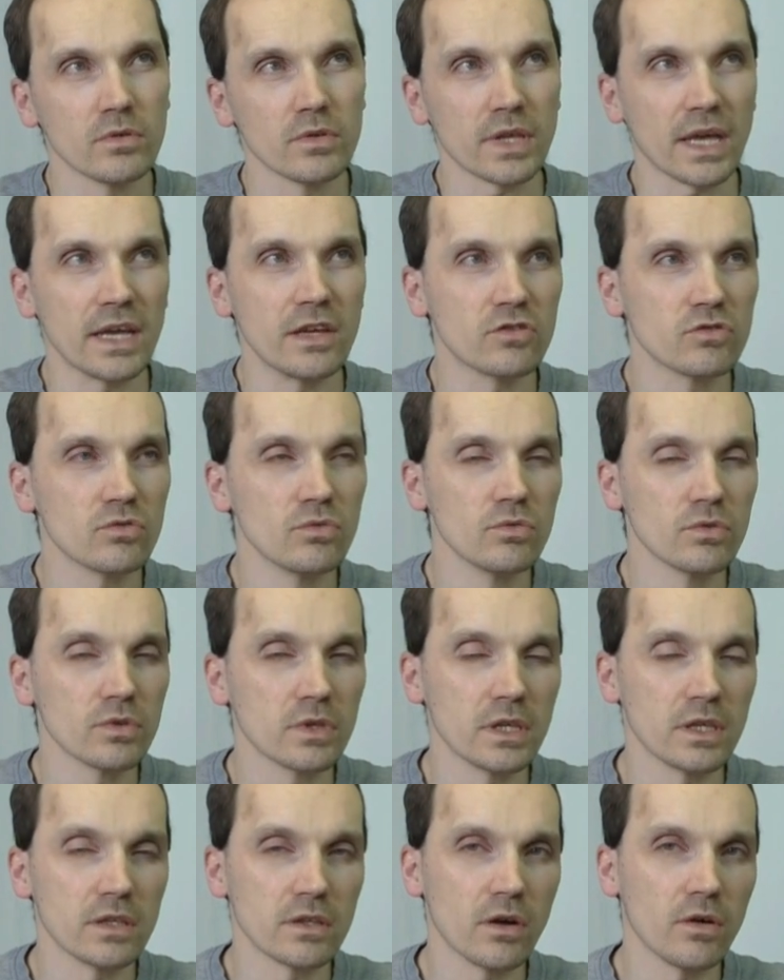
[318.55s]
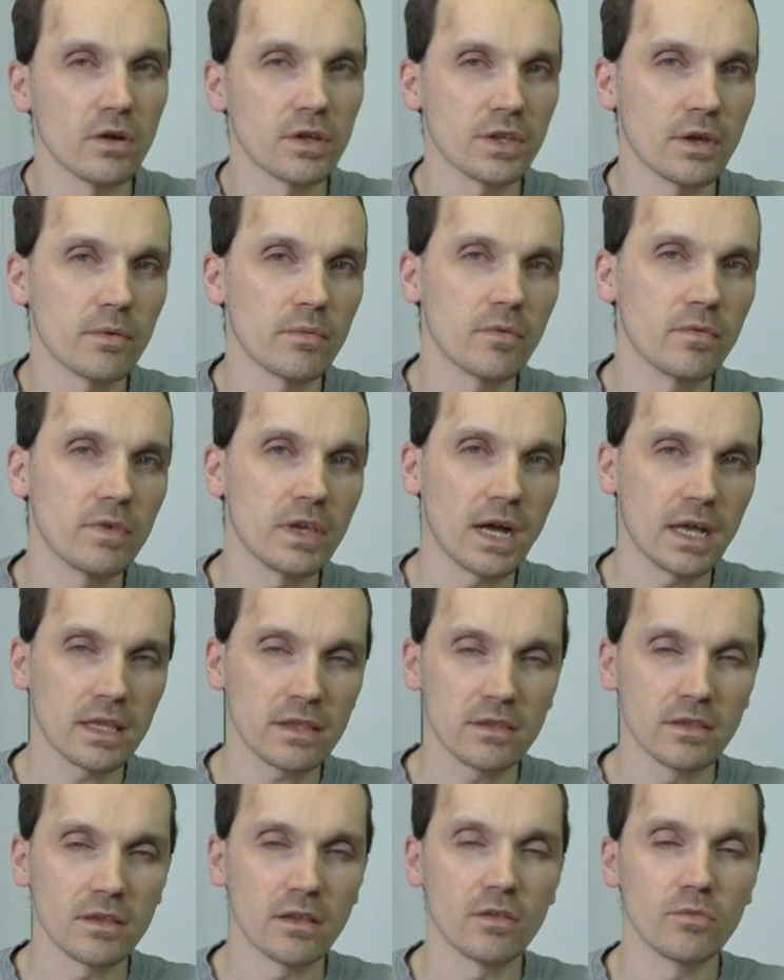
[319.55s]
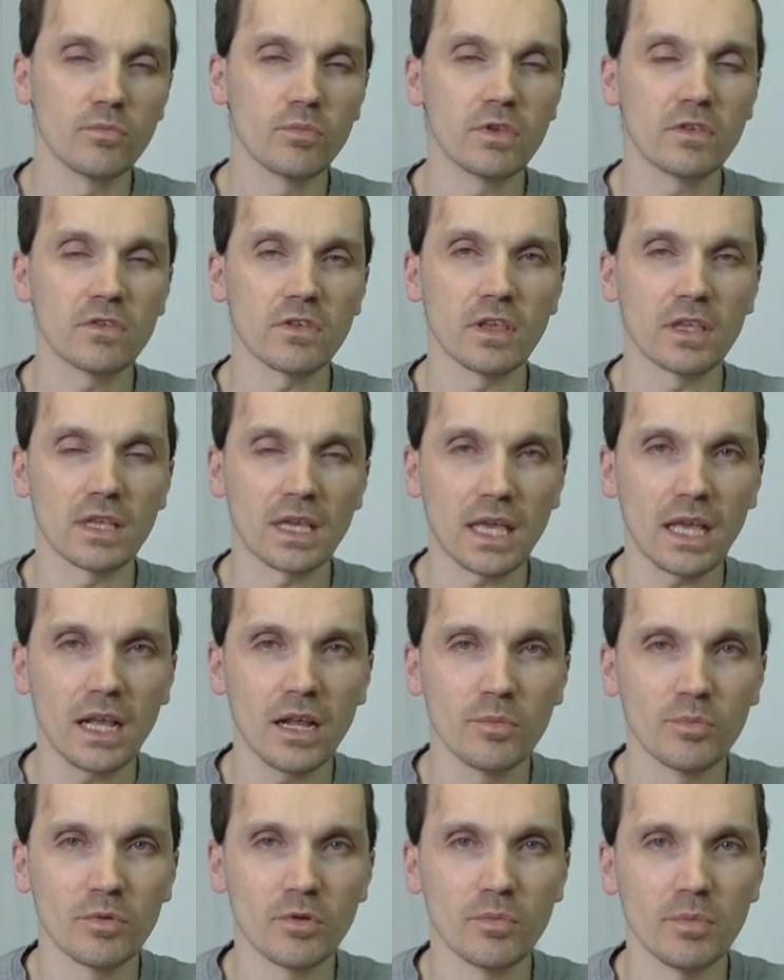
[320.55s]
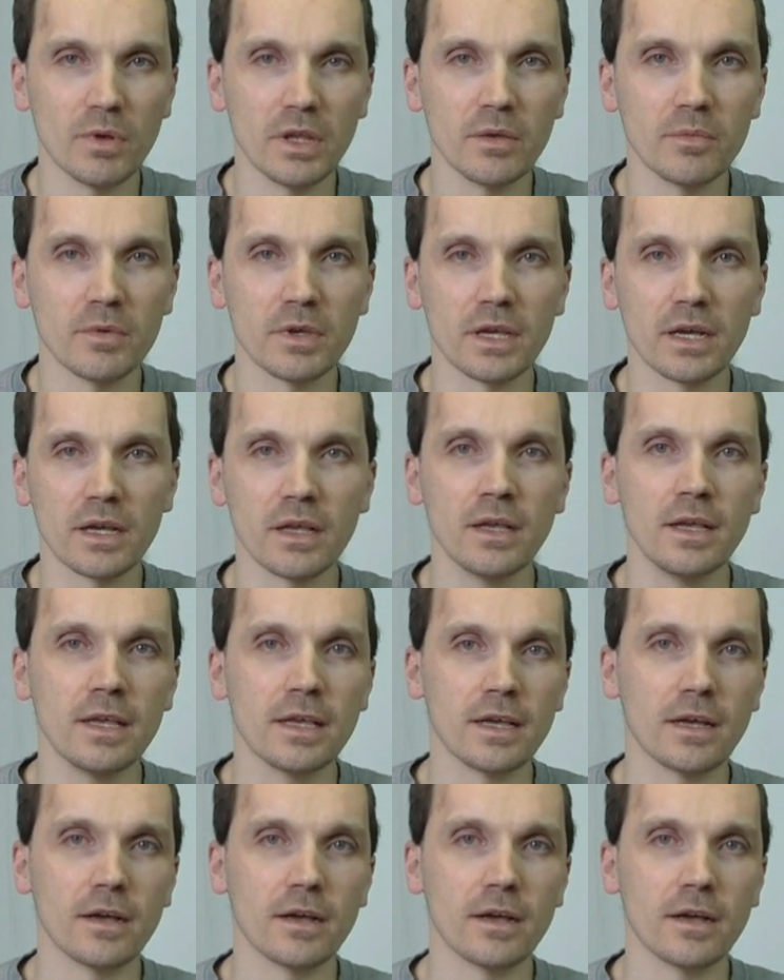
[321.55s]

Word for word: drei Stunden gedauert, aber wir hatten dann ein bisschen Regelprobleme, ja,